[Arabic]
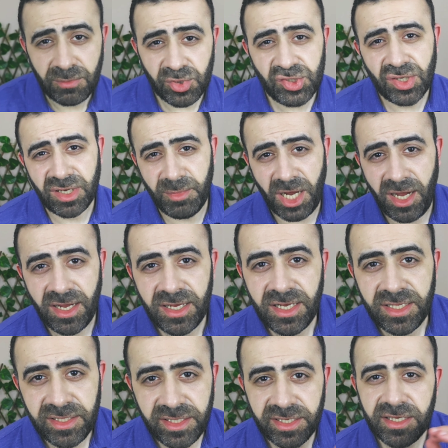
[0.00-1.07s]
بصوا يا جماعه
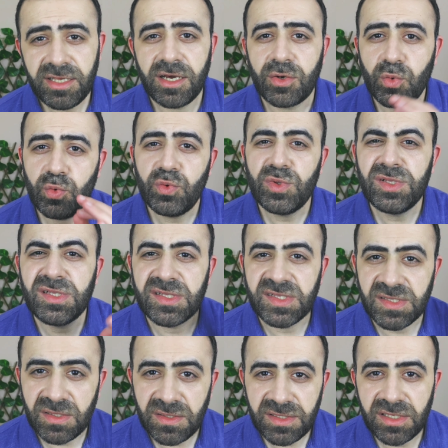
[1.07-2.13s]
لكي اكون
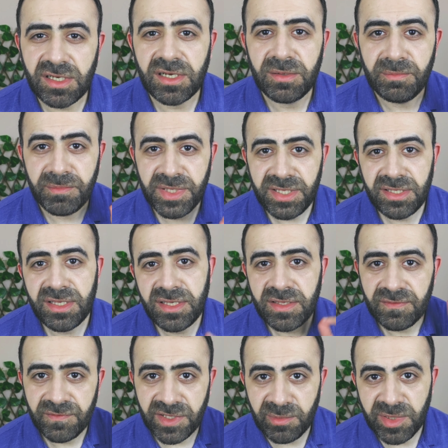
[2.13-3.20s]
صادق
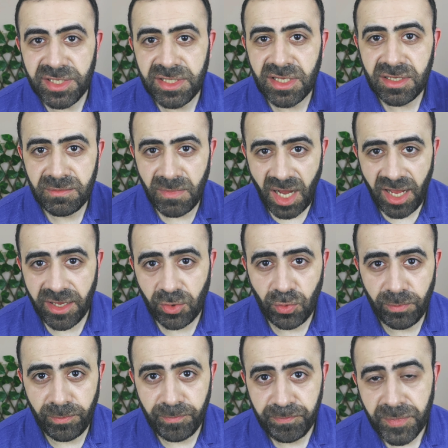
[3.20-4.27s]
100%
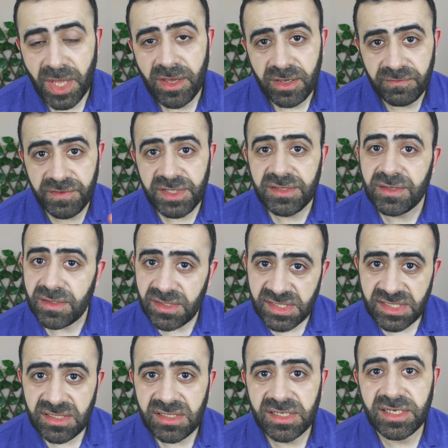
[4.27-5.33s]
معاكم في
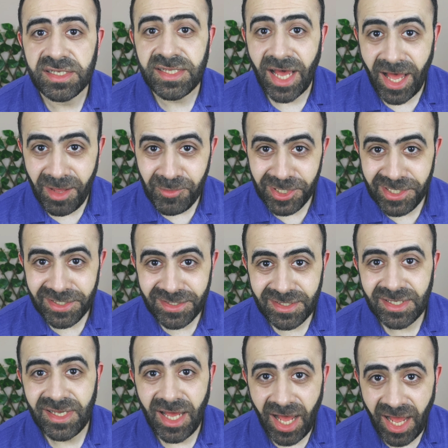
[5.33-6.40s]
دراسه
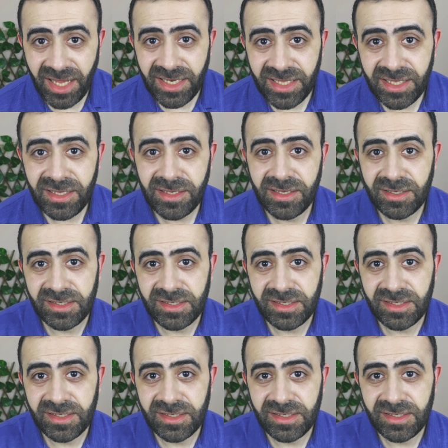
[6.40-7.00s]
اتعملت على